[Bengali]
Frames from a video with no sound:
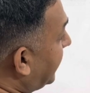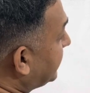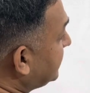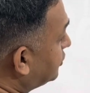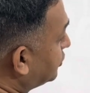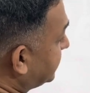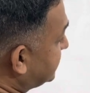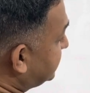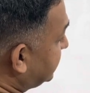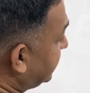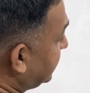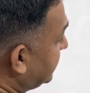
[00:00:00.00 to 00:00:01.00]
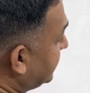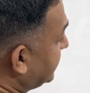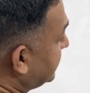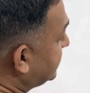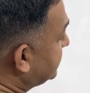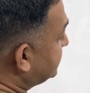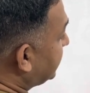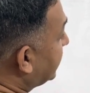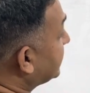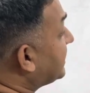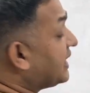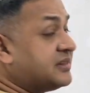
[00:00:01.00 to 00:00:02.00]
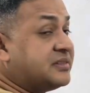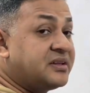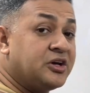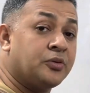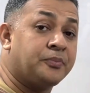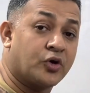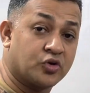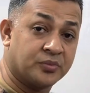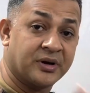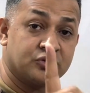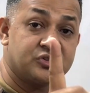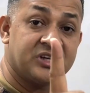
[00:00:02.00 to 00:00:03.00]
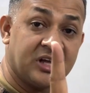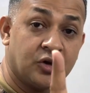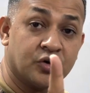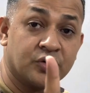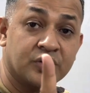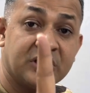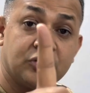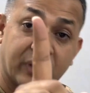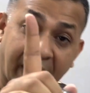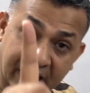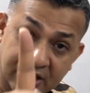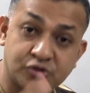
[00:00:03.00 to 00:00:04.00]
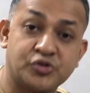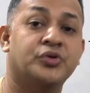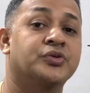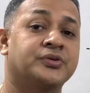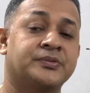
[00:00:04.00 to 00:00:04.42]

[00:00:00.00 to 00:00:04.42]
পানি করেছি যার কেন্দ্রীয় পরমাণু ছিল কিন্তু একজন